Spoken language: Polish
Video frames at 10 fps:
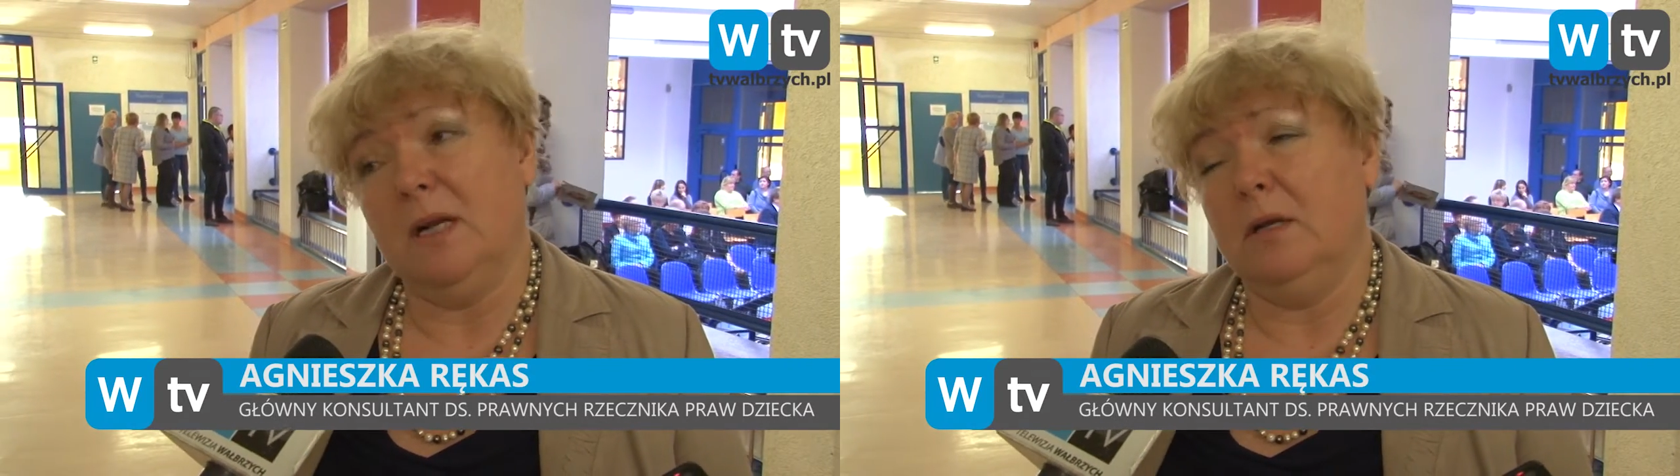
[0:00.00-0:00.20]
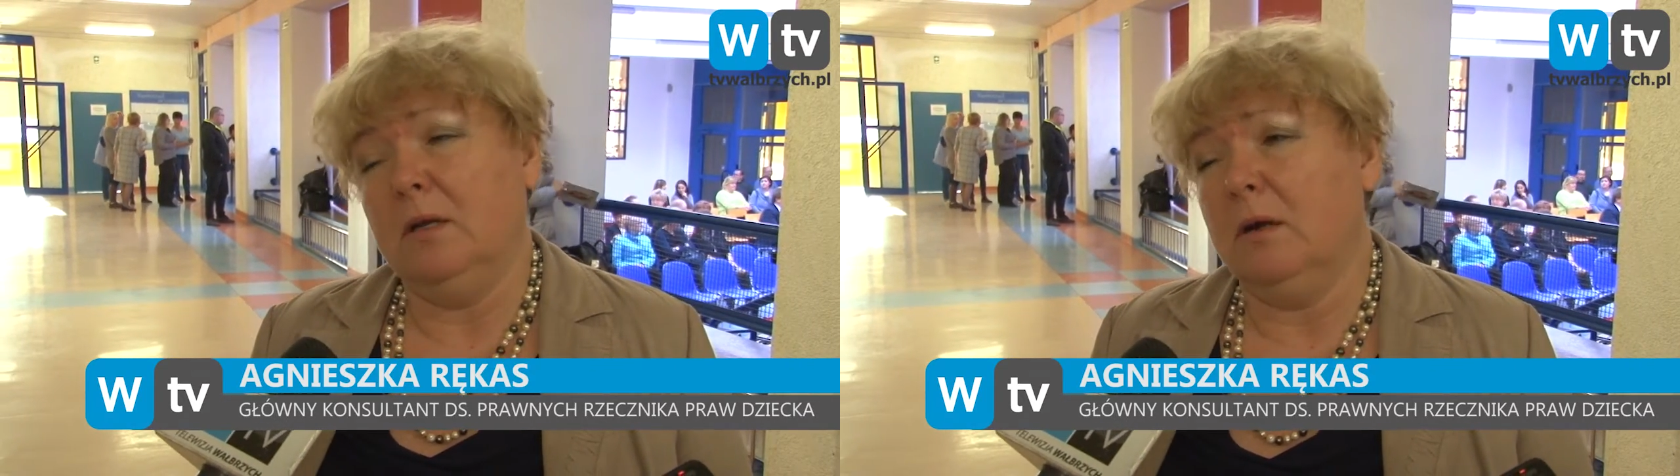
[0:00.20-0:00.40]

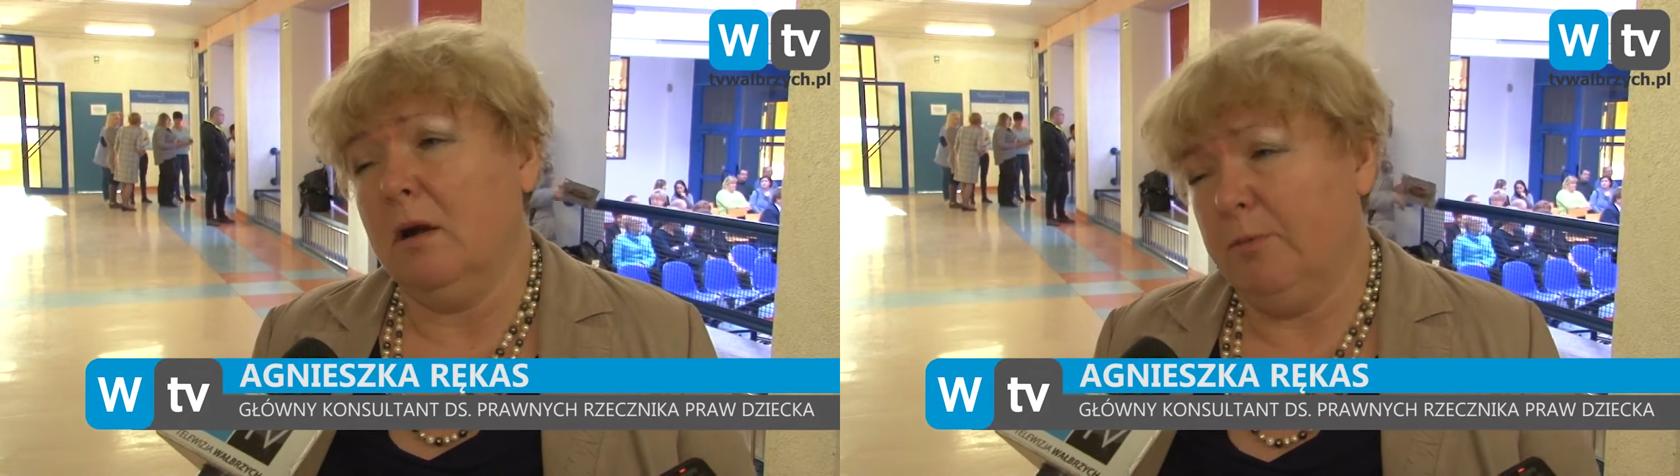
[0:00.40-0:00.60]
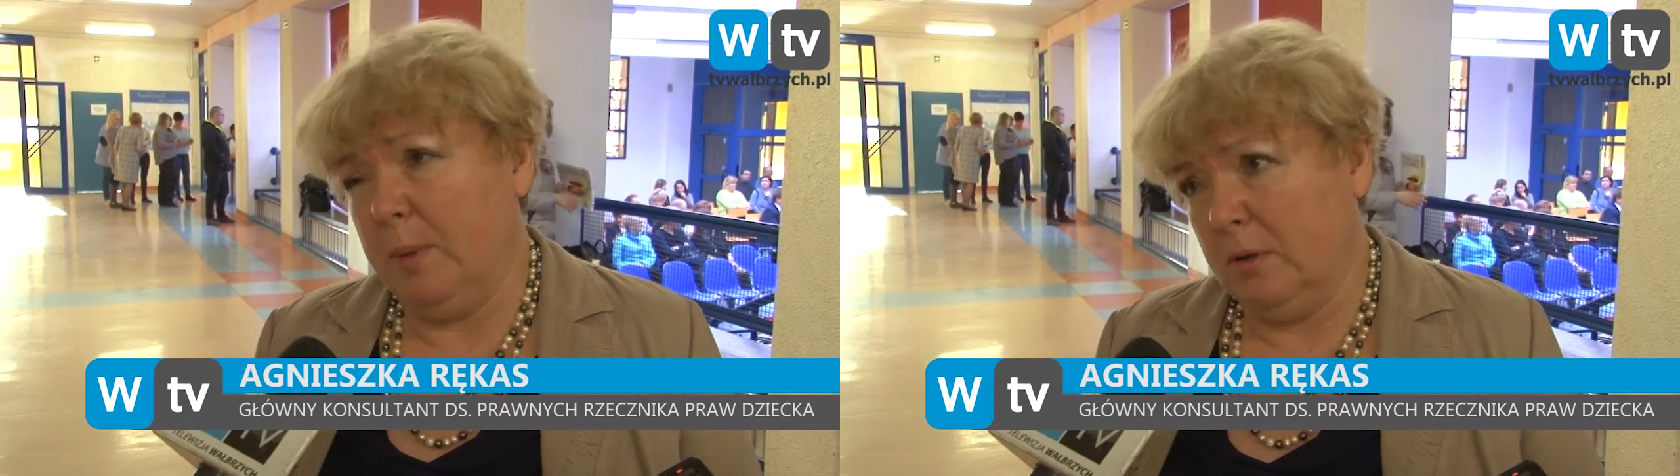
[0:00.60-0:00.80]
ale nie
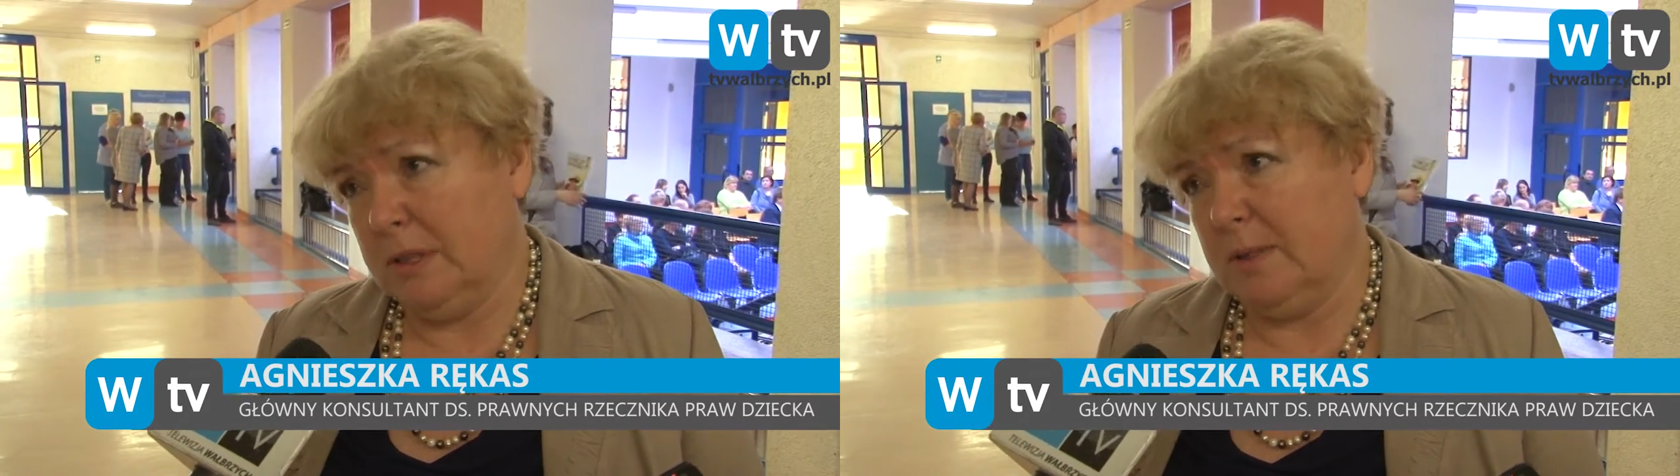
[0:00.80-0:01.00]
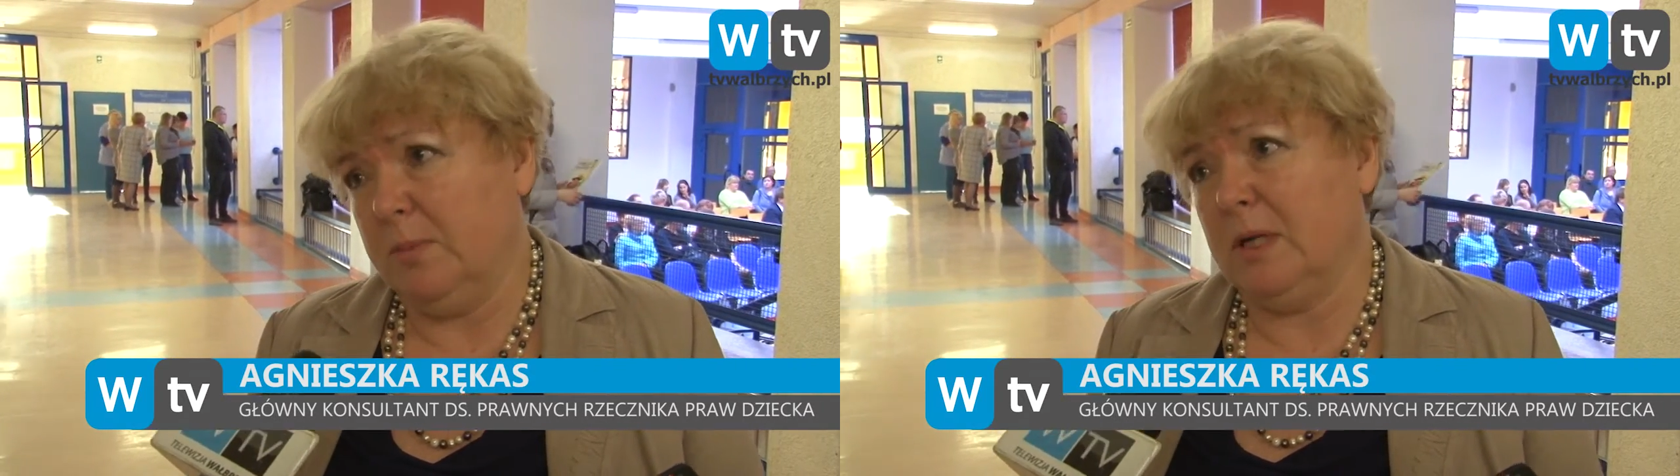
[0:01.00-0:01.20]
tylko w
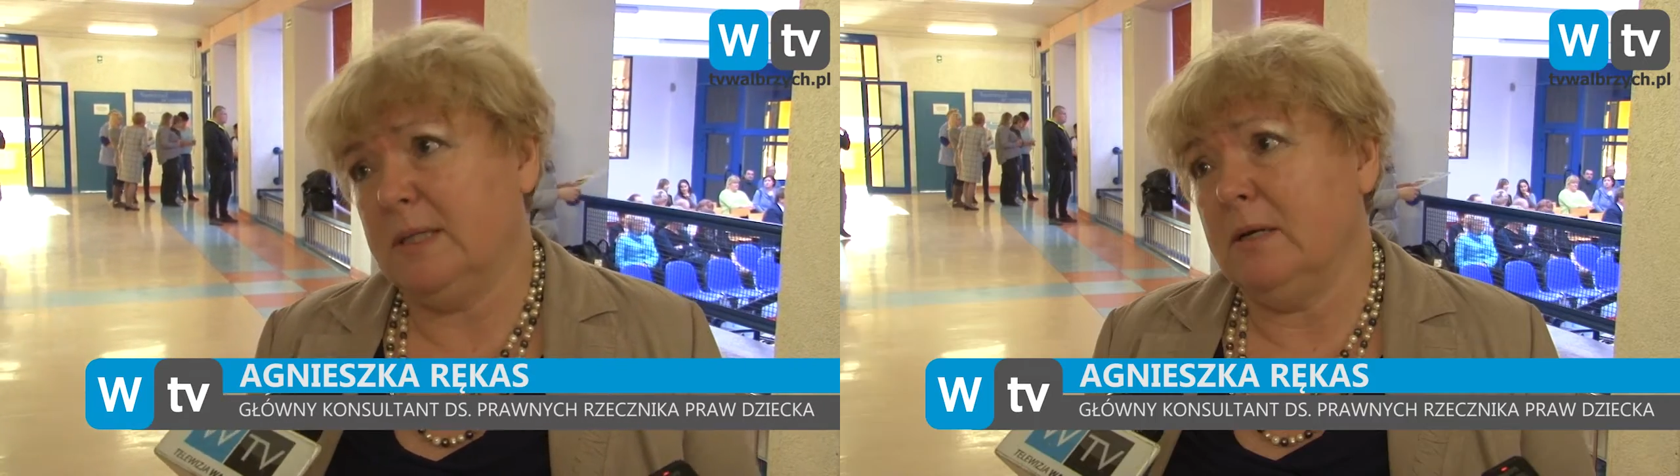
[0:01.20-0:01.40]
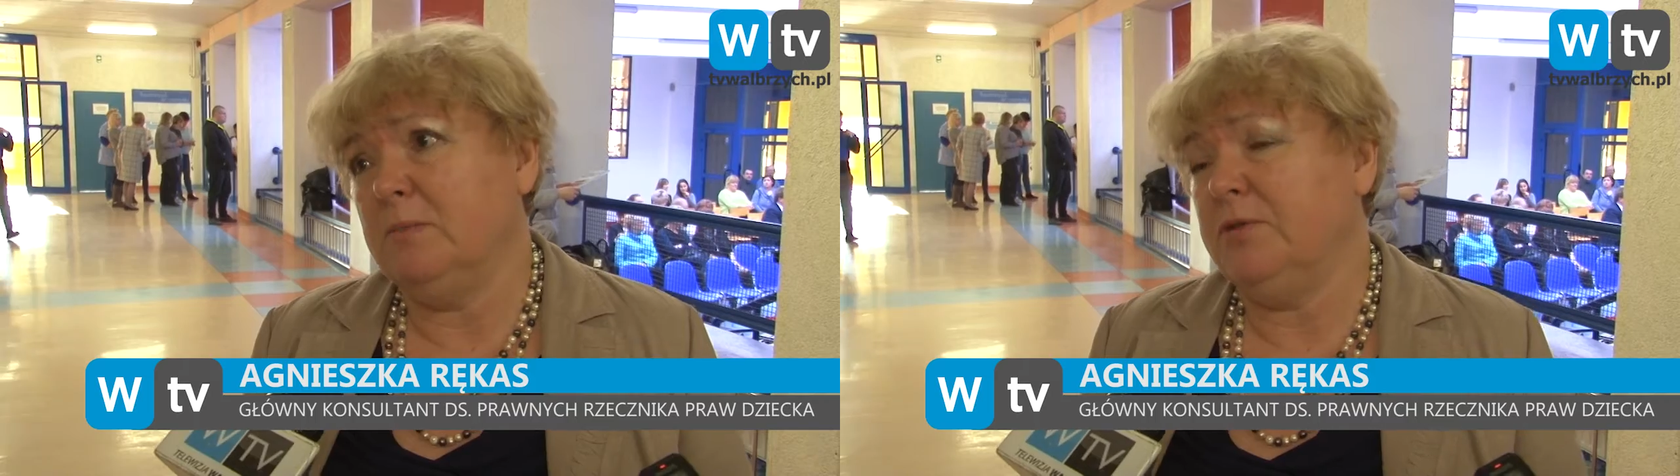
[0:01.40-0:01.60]
Polsce, bo na
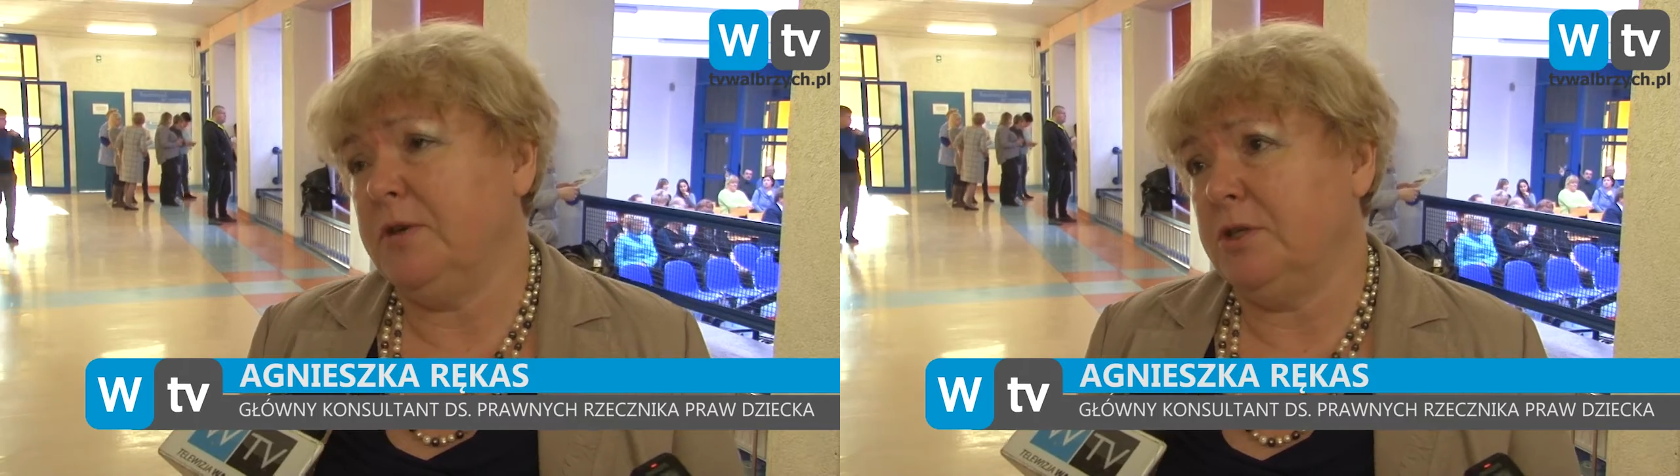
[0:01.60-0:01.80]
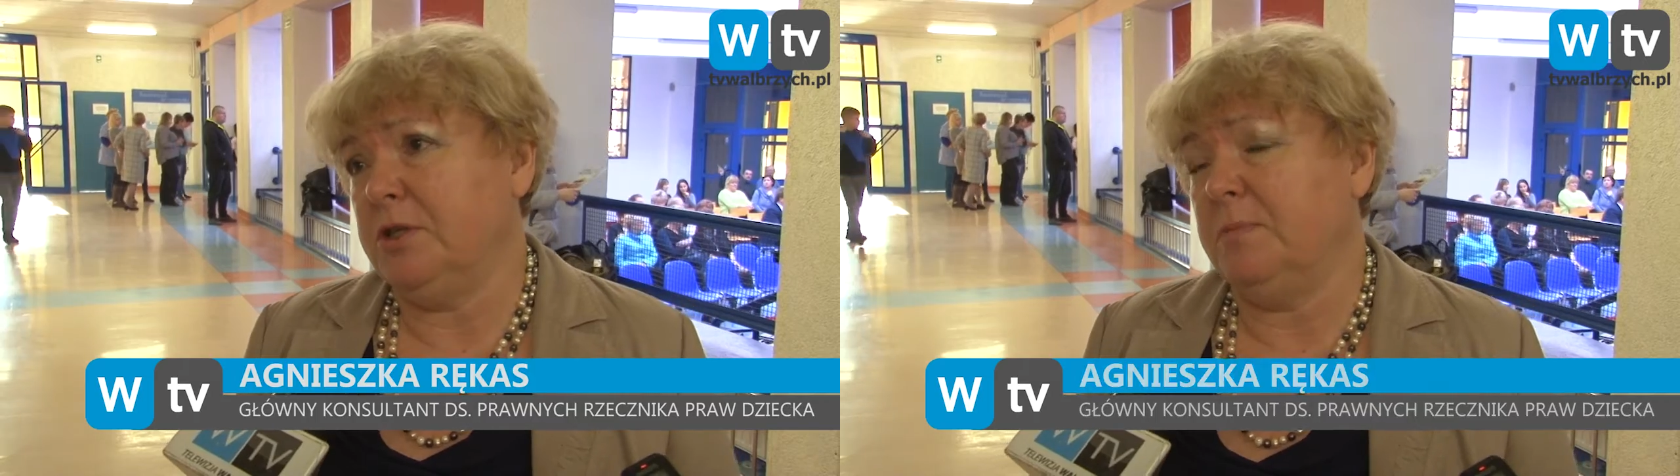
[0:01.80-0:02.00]
całym
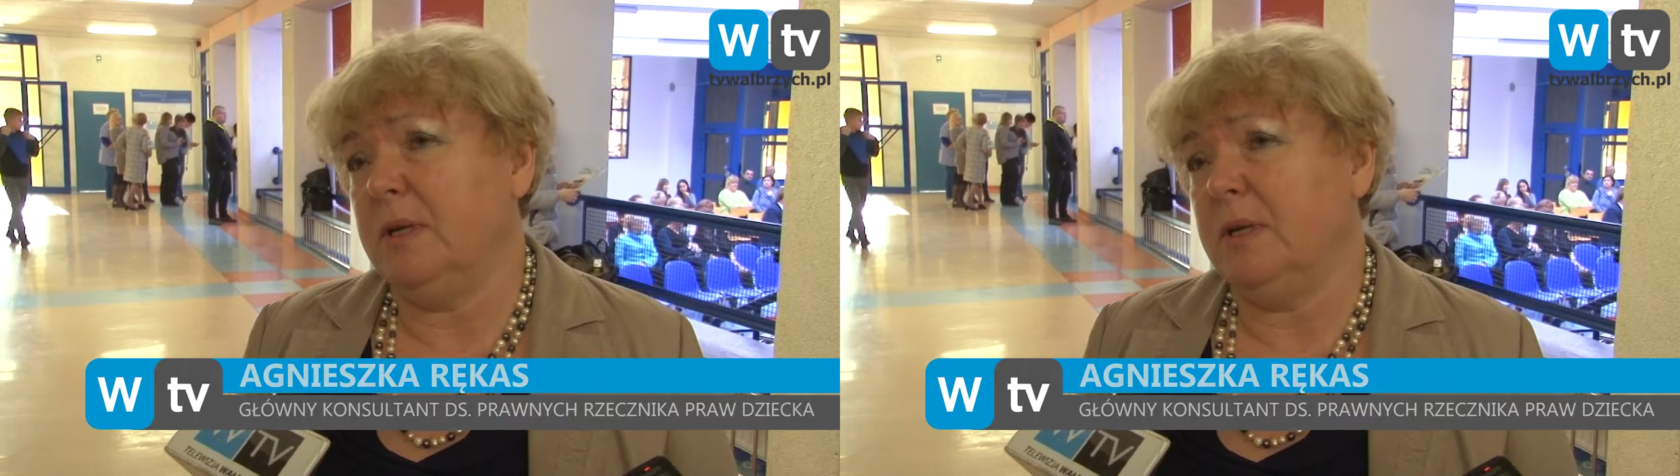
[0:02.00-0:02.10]
świecie.